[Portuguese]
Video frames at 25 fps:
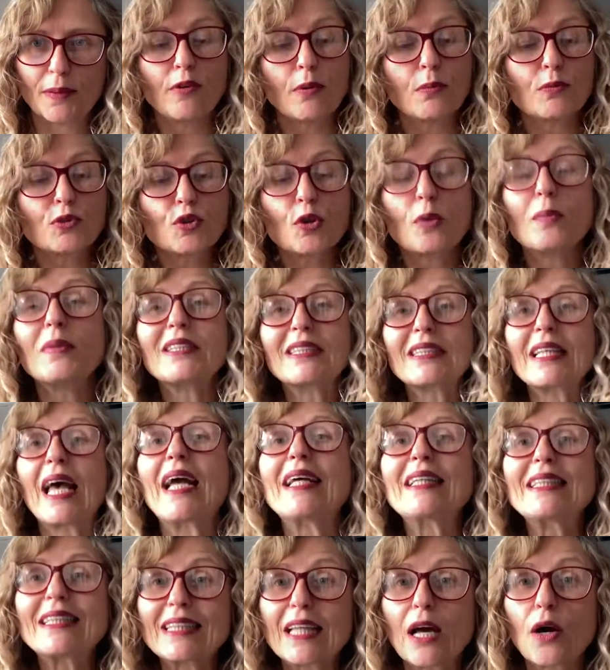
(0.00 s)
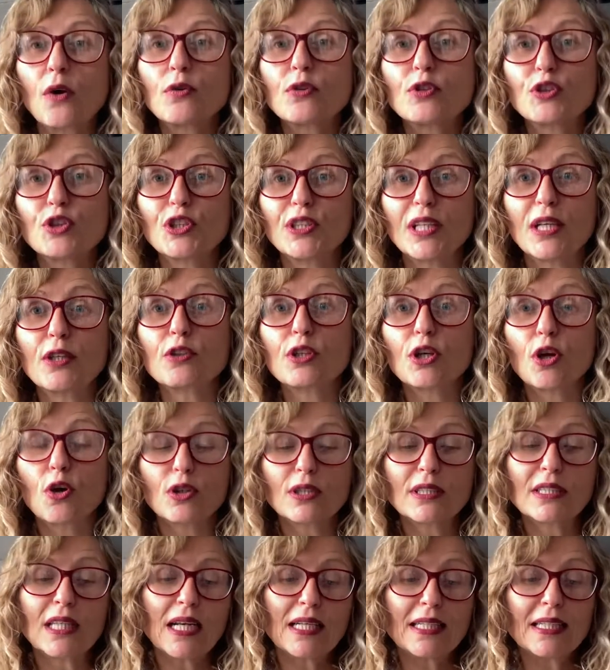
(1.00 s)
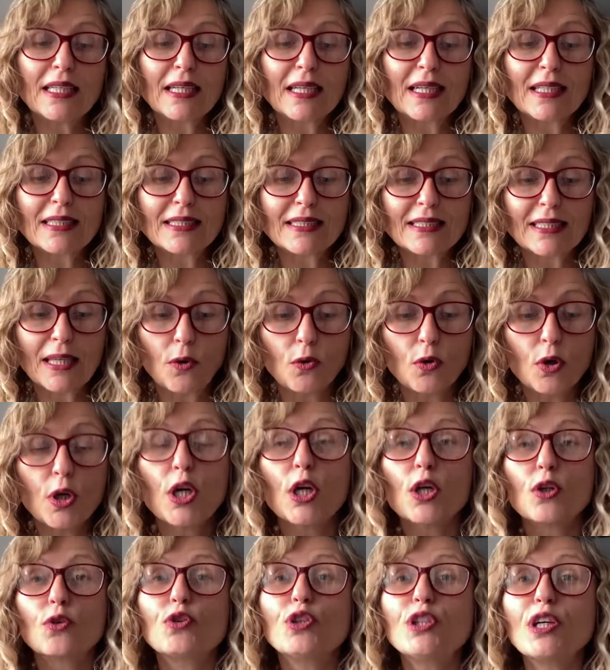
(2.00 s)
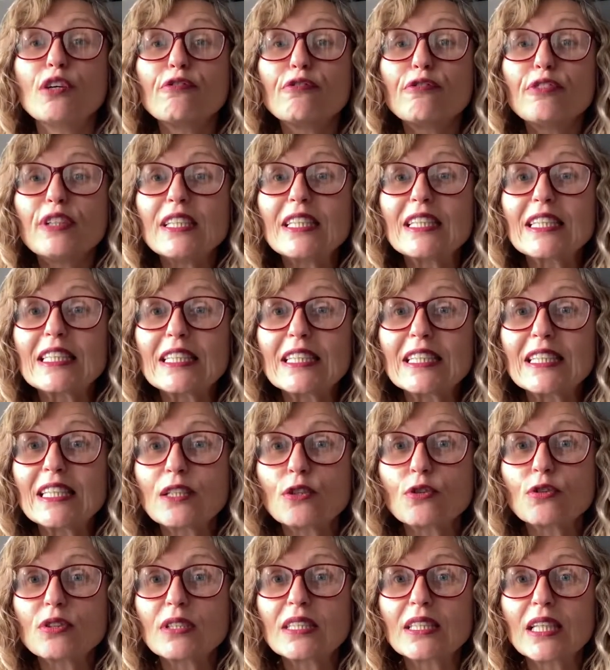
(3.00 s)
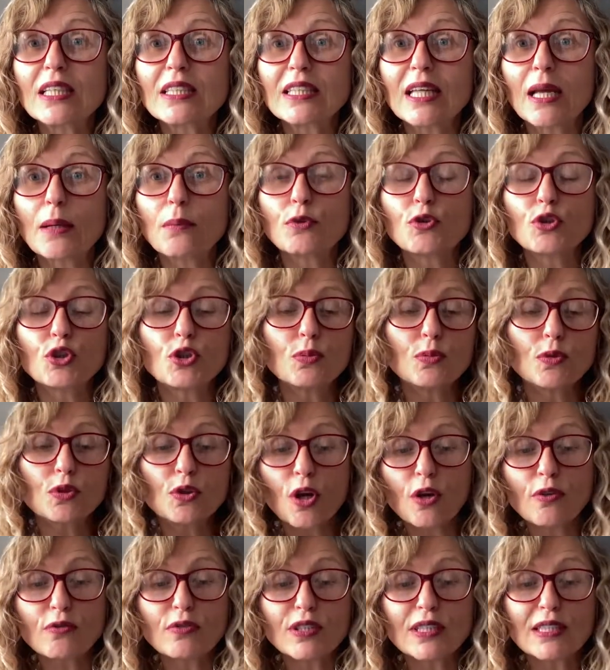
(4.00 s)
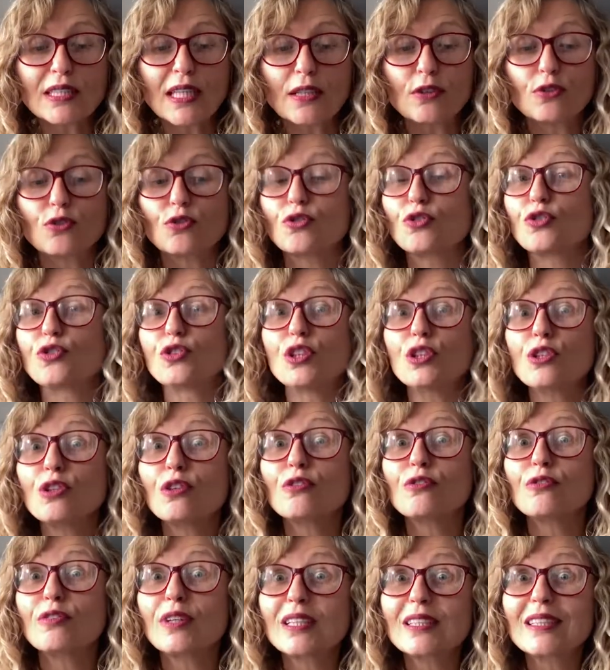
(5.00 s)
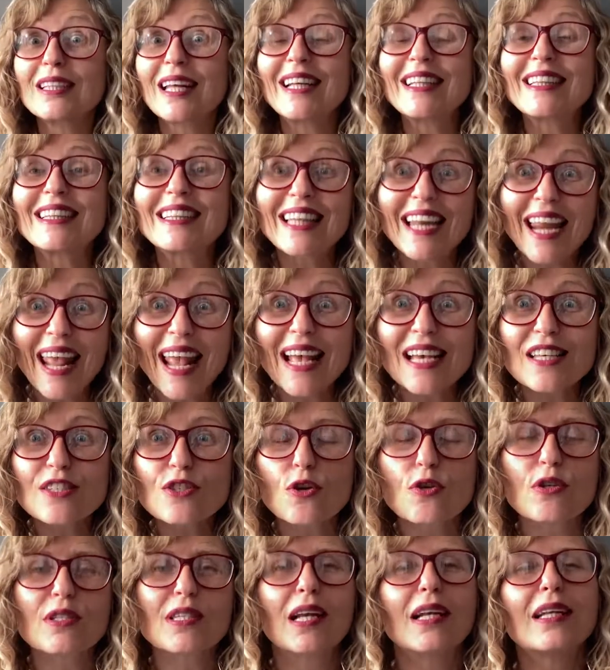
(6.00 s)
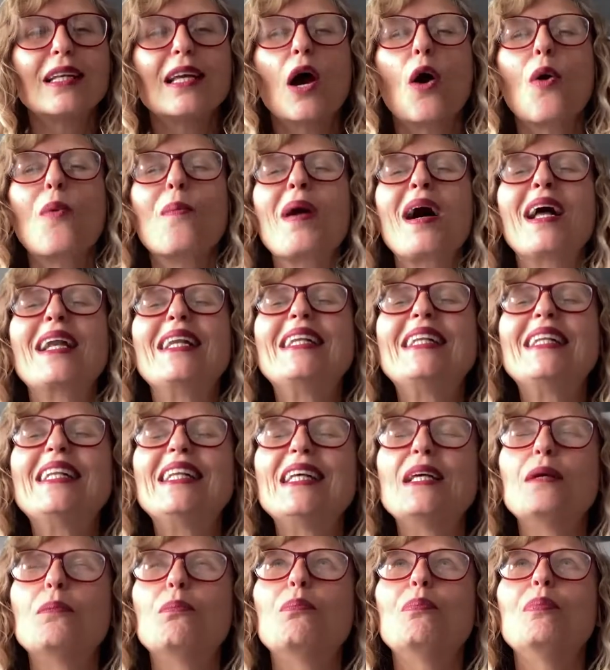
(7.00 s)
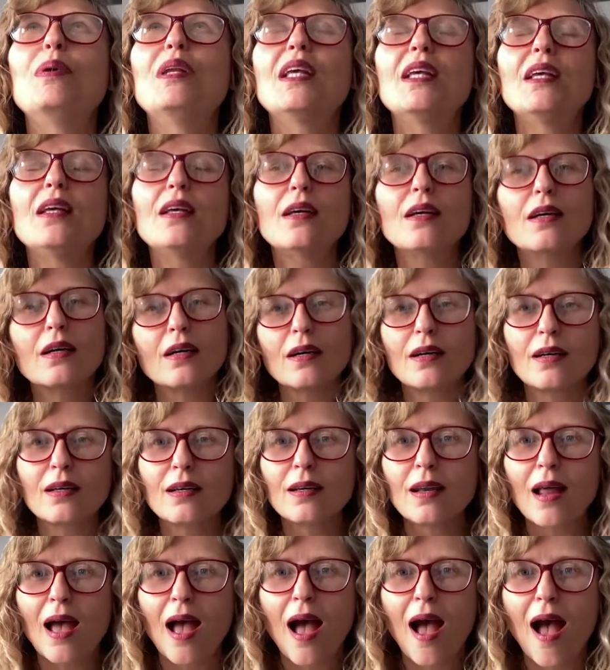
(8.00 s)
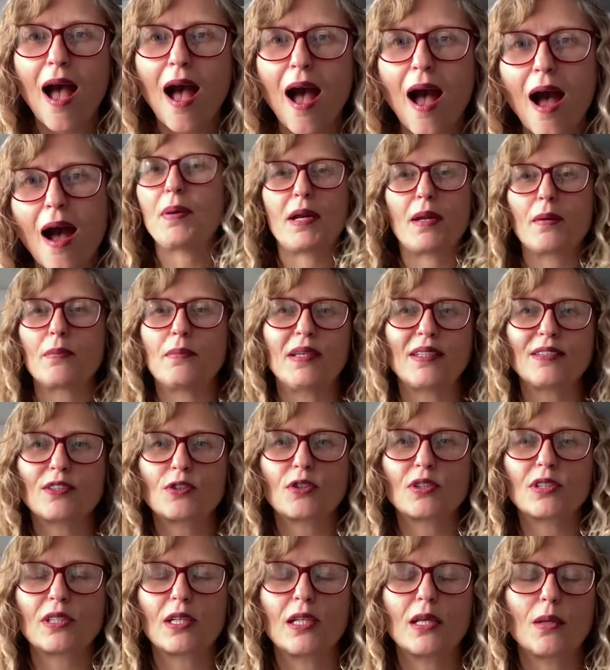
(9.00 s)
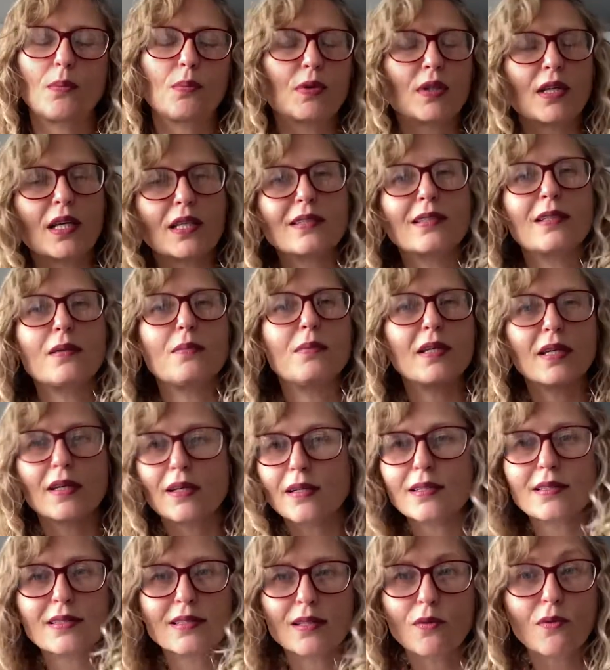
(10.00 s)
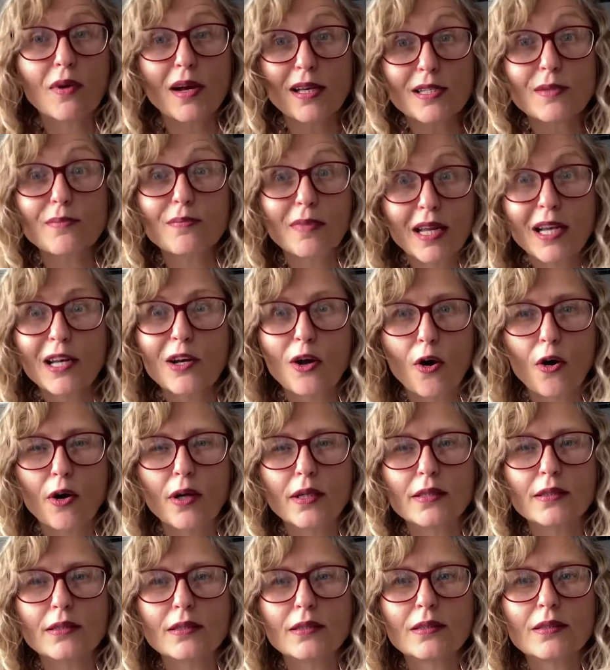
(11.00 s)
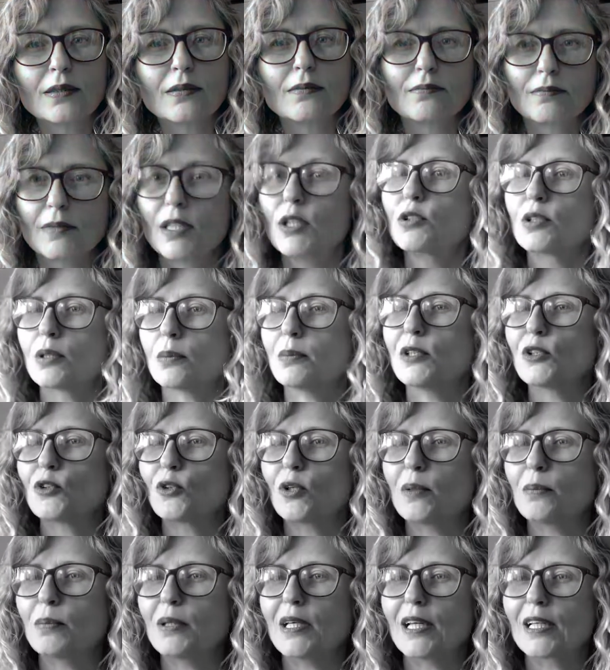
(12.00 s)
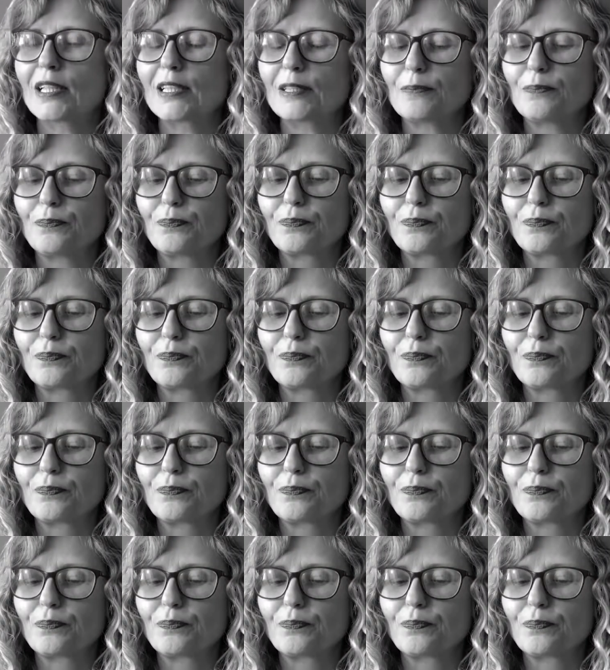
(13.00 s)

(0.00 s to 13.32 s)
Vamos começar então dizendo que Rosalia nasceu no dia 25 de setembro de 1993. Rosalia é uma libriana. Parabéns, Rosalia, porque as librianas são as melhores. Eu também sou libriana.